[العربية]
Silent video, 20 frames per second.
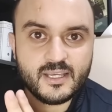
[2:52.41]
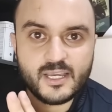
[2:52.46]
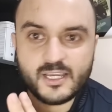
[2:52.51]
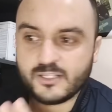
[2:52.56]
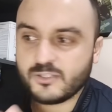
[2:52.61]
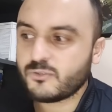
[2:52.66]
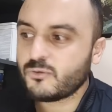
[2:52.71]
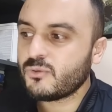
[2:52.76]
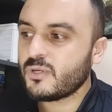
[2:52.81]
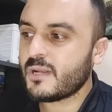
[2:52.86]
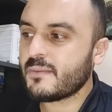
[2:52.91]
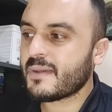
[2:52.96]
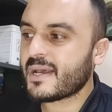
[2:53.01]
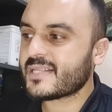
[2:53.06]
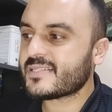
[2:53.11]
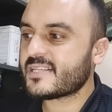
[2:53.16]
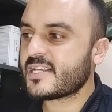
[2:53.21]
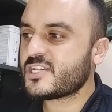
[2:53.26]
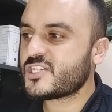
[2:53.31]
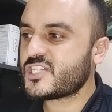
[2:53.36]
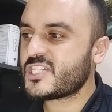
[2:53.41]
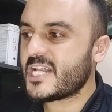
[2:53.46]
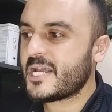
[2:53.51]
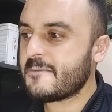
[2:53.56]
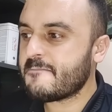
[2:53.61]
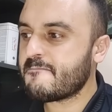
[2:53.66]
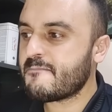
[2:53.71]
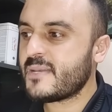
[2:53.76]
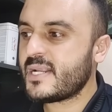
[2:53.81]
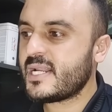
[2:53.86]
الدوله ما خصهاش
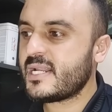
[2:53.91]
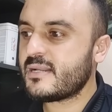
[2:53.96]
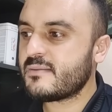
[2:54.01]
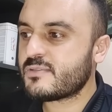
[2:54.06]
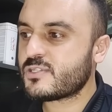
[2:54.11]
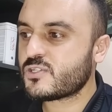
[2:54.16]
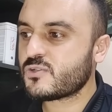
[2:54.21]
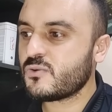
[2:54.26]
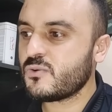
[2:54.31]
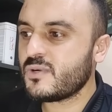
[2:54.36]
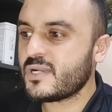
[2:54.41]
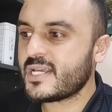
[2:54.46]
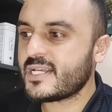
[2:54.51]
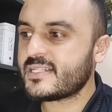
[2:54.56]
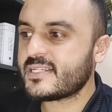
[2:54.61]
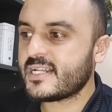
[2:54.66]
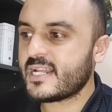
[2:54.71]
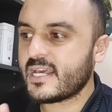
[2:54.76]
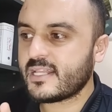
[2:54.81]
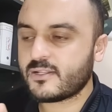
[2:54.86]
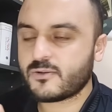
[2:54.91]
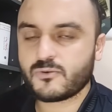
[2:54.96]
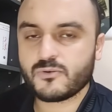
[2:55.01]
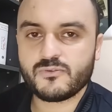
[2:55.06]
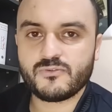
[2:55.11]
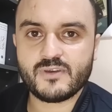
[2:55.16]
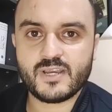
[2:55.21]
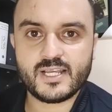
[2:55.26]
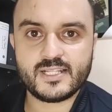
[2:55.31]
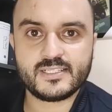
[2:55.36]
تحمل المسؤوليه ديال هذه
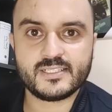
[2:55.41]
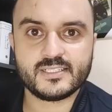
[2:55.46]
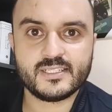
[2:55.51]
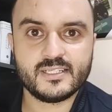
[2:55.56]
الكلفه هذه